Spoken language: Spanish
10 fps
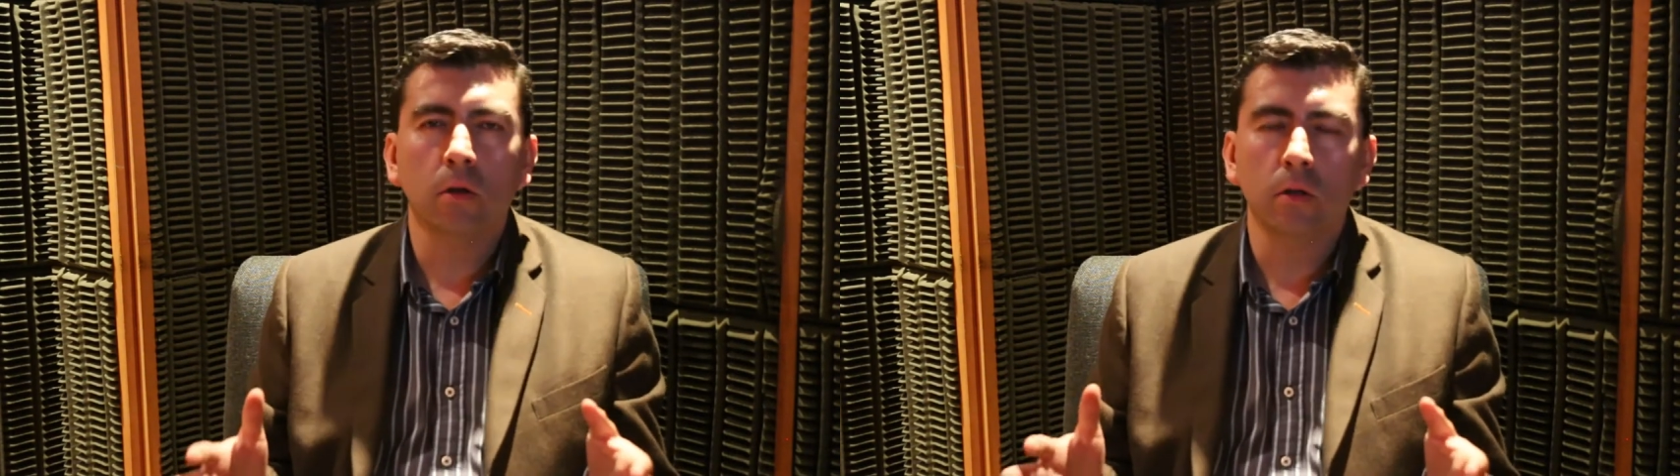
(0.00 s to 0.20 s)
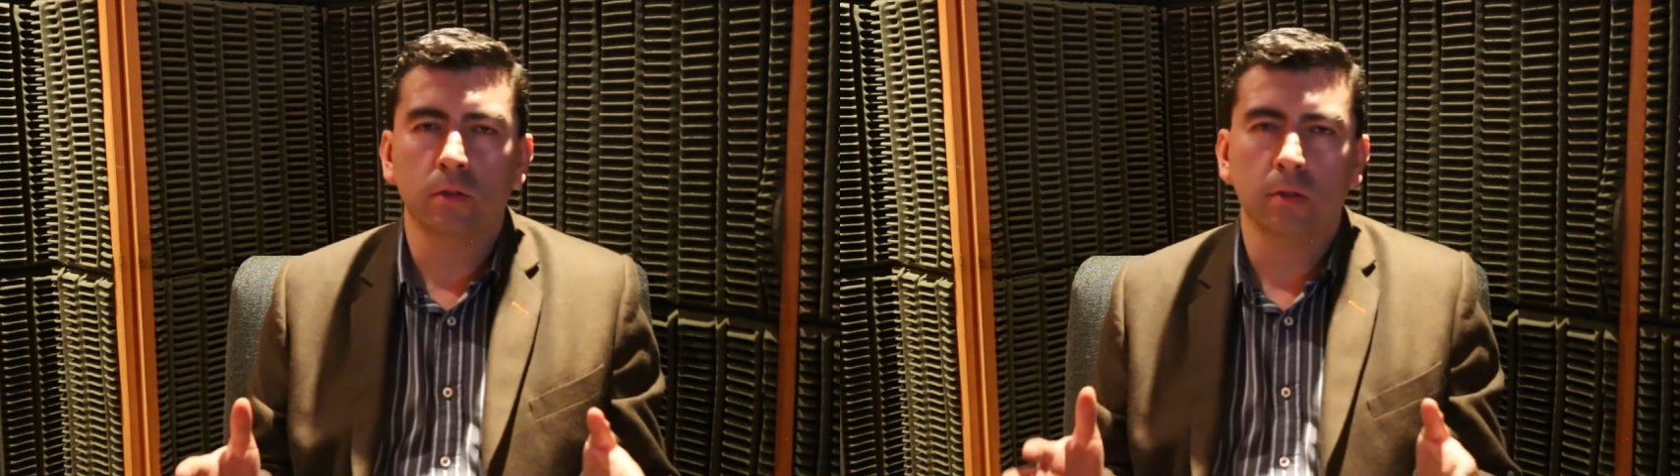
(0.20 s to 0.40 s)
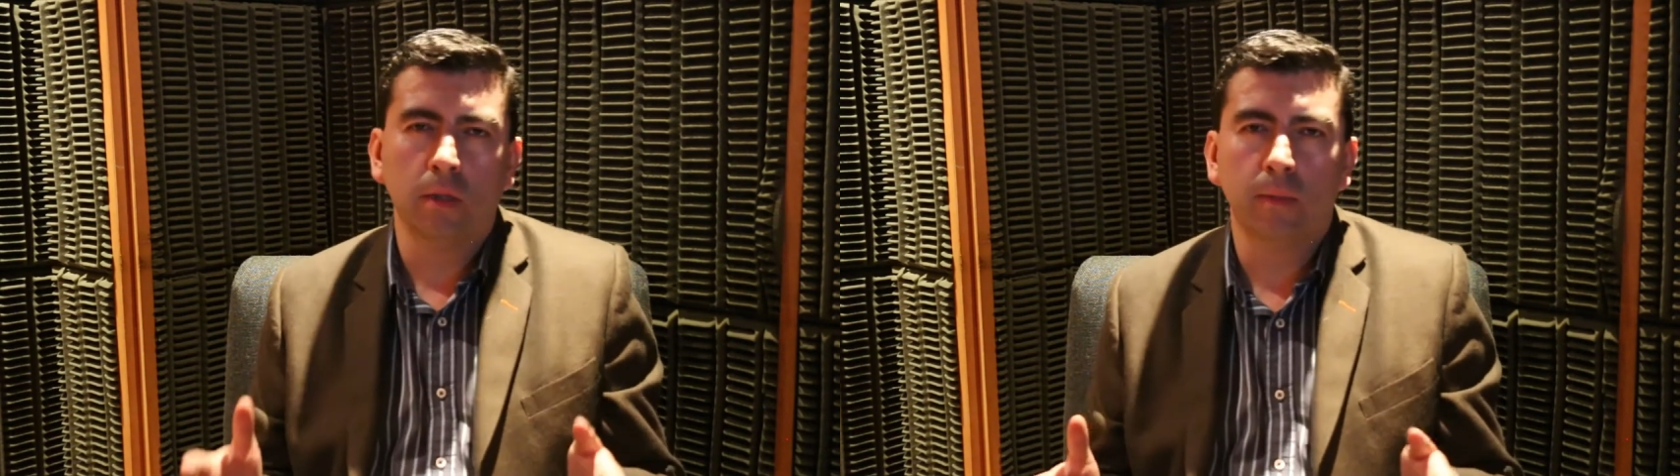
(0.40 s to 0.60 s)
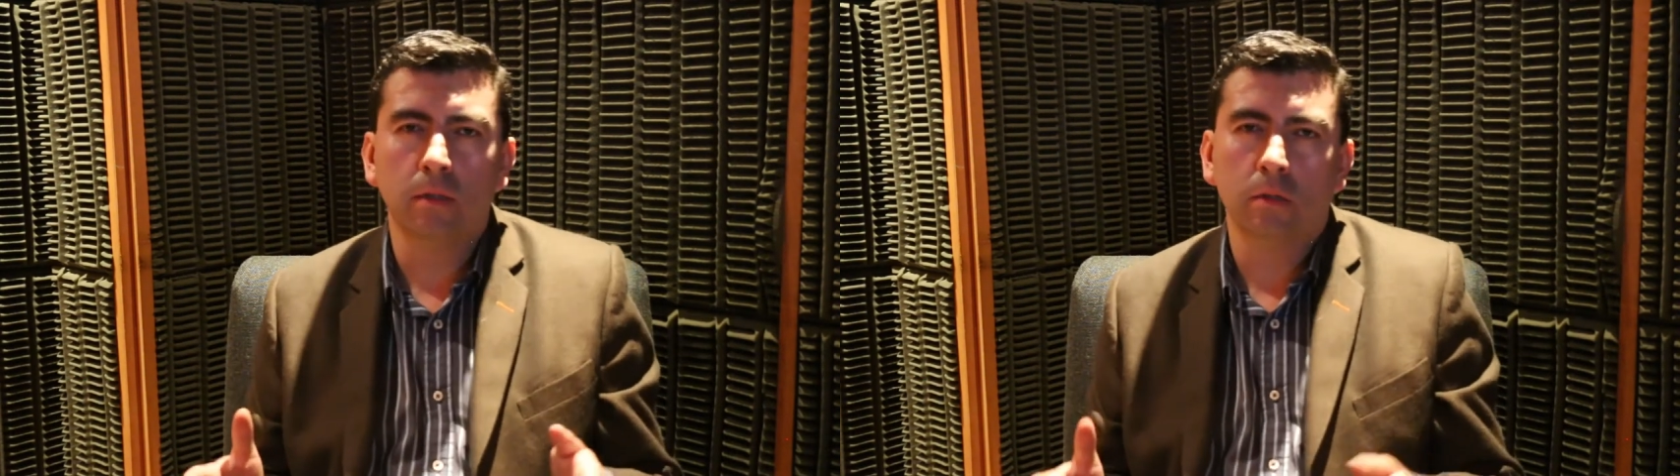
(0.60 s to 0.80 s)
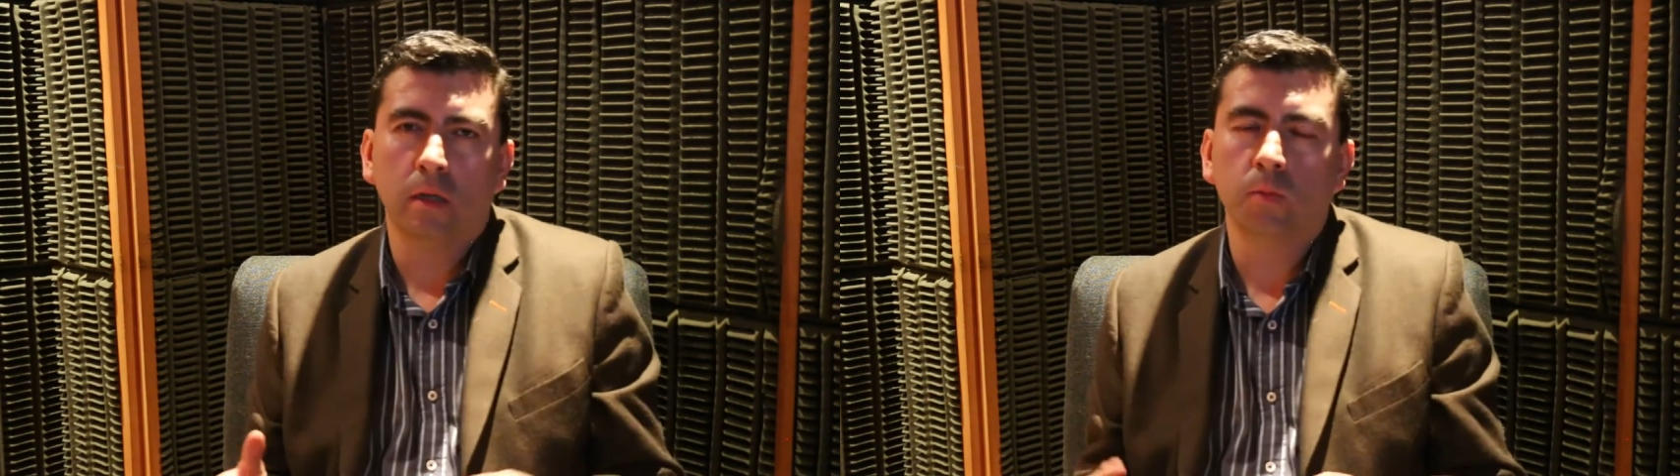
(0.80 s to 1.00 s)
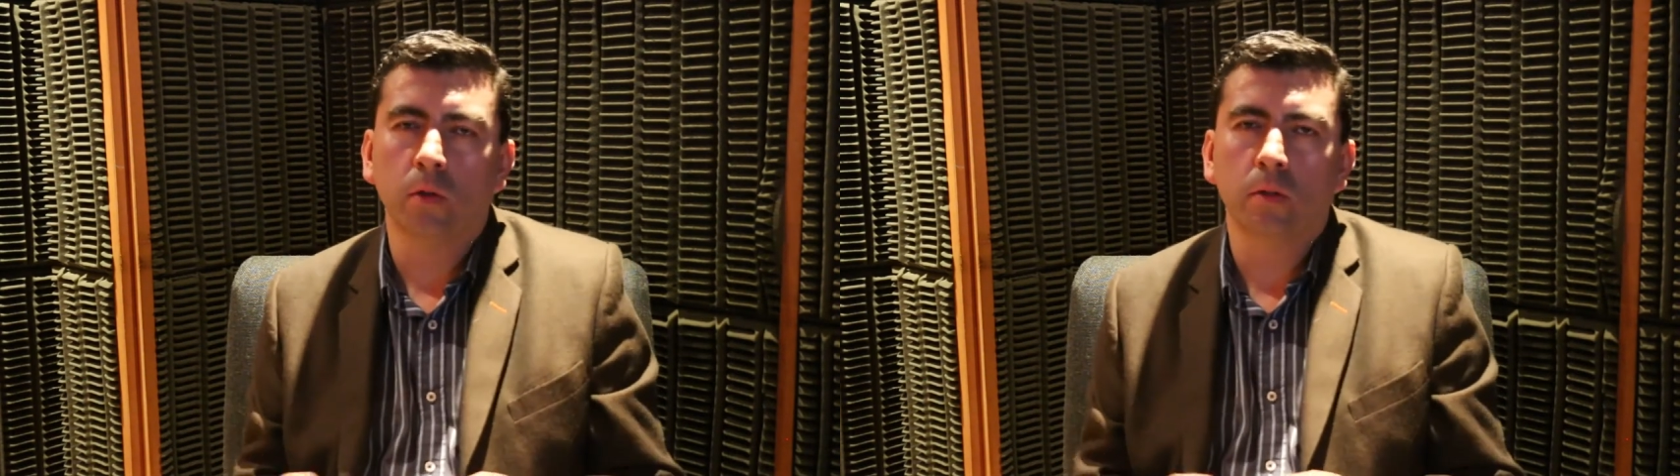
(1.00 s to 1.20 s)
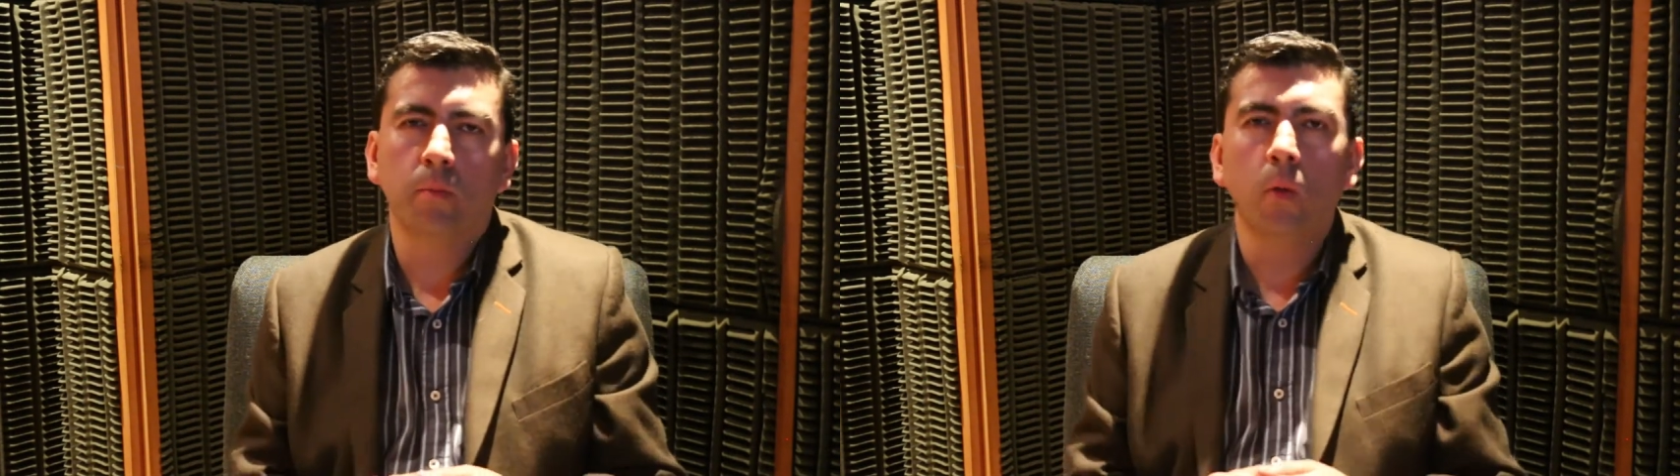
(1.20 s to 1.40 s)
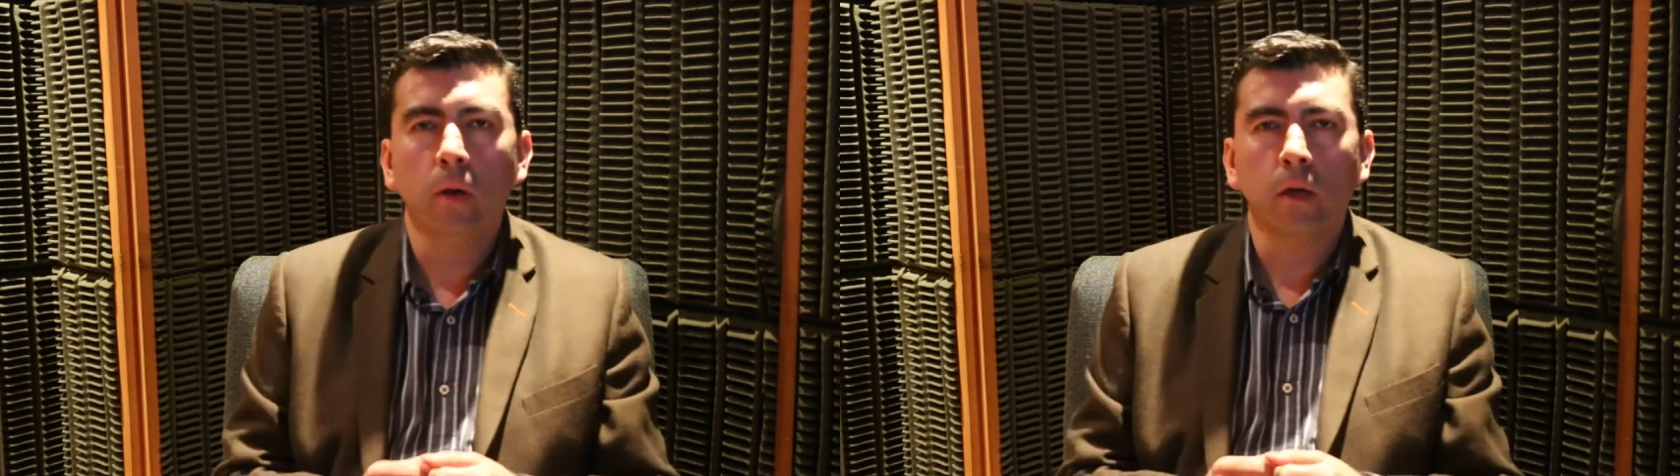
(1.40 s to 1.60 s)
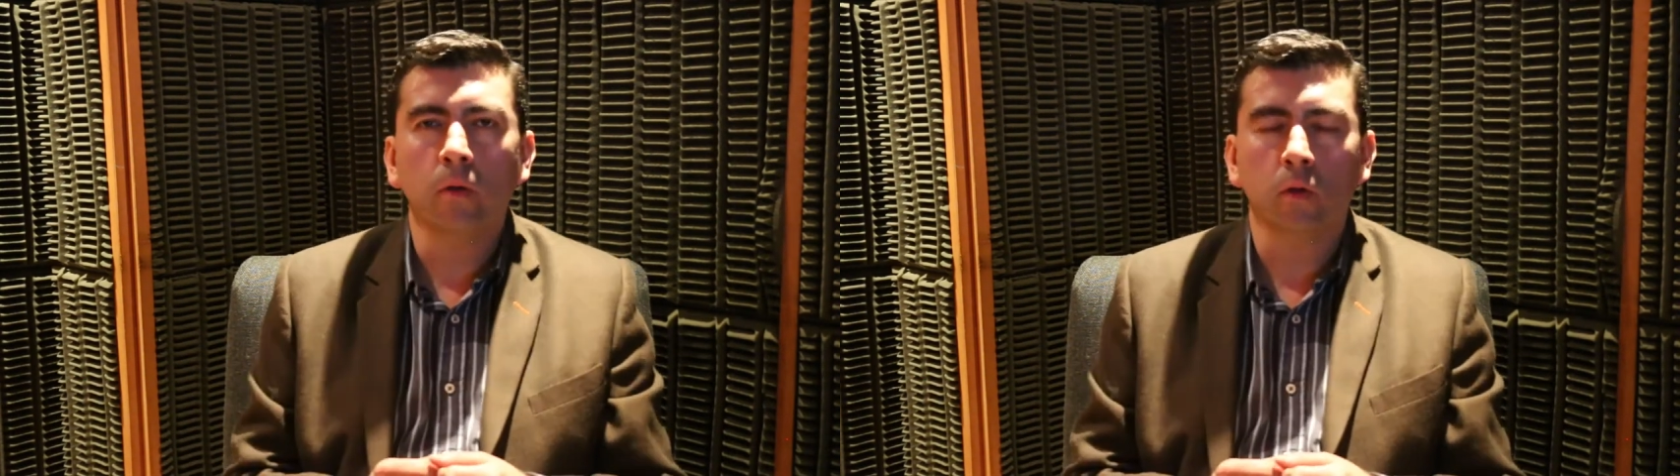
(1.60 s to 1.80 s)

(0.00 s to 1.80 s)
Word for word: de los sistemas de transporte público